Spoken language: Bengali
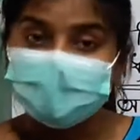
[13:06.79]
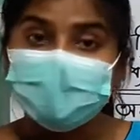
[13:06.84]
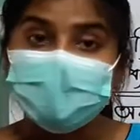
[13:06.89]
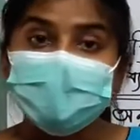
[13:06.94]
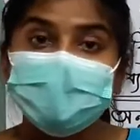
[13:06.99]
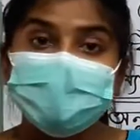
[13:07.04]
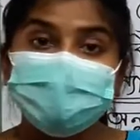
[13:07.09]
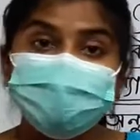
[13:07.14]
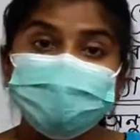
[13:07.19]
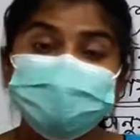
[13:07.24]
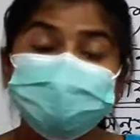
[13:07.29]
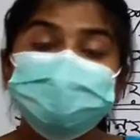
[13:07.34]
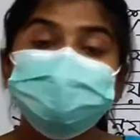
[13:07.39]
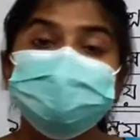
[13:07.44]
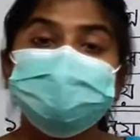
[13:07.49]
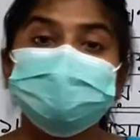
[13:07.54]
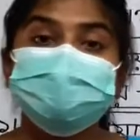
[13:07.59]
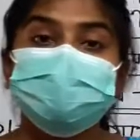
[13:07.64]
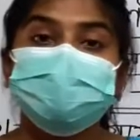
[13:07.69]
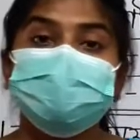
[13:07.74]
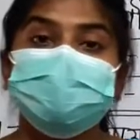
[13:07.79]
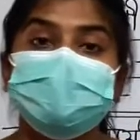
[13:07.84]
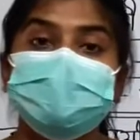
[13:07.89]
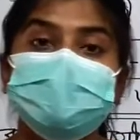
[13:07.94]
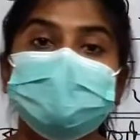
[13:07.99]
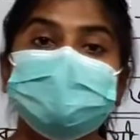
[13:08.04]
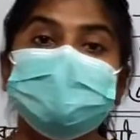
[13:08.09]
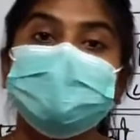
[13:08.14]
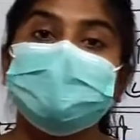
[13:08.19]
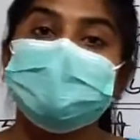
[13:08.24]
আঙুর শুকনো করে
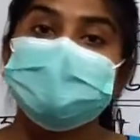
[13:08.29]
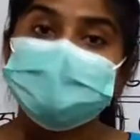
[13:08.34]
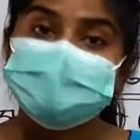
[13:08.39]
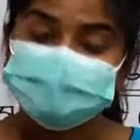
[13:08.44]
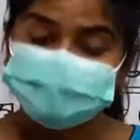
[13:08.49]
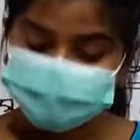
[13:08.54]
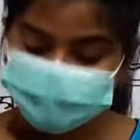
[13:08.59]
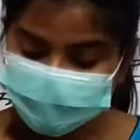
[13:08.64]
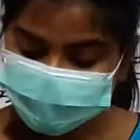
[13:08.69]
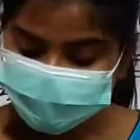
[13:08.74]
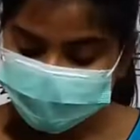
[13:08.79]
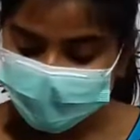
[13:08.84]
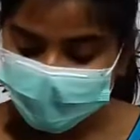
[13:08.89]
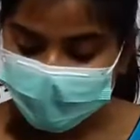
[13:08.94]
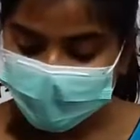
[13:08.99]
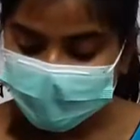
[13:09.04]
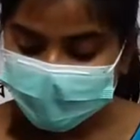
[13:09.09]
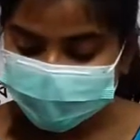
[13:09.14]
আমরা কিশমিশ খাই